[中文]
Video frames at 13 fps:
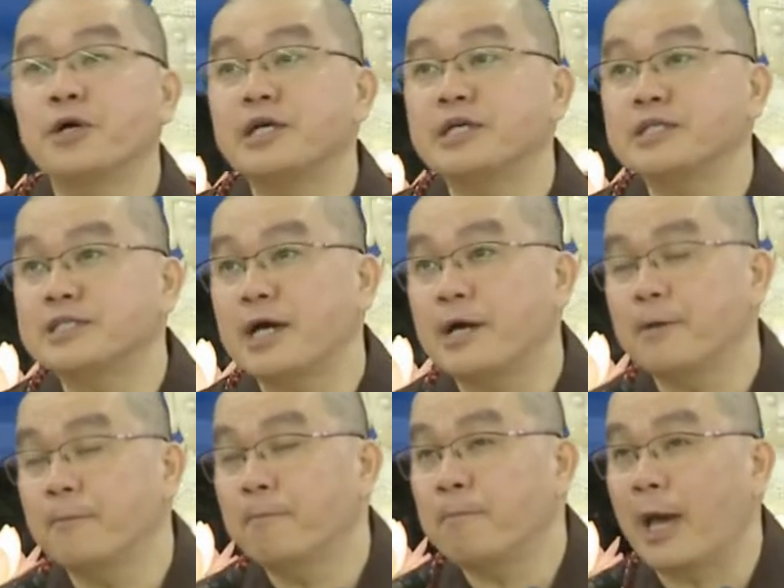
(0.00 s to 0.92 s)
合
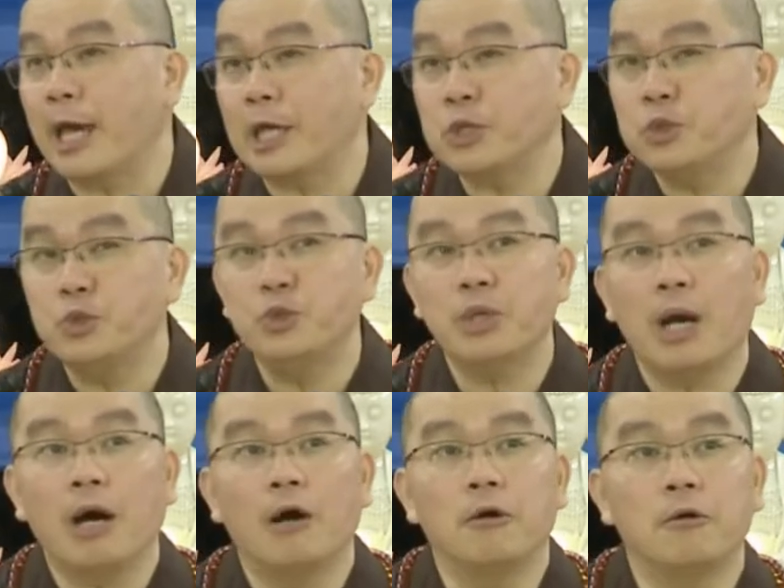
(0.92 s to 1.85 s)
掌百玉
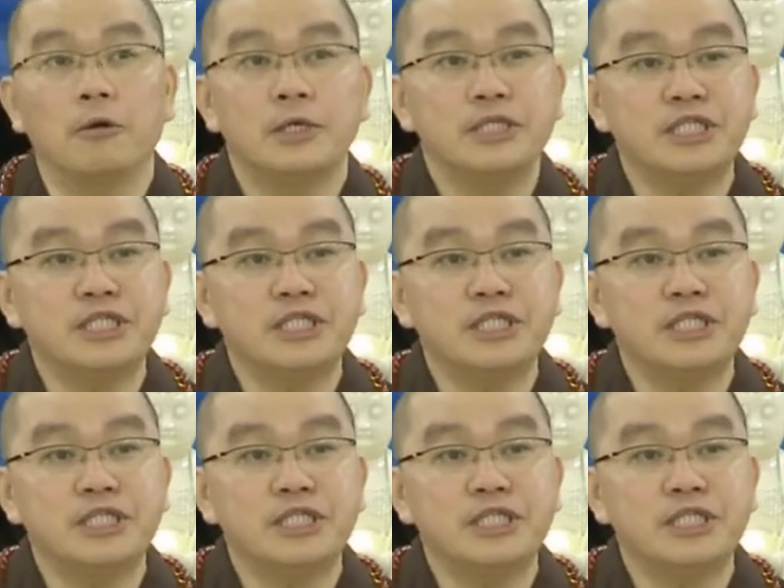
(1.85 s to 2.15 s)
毫，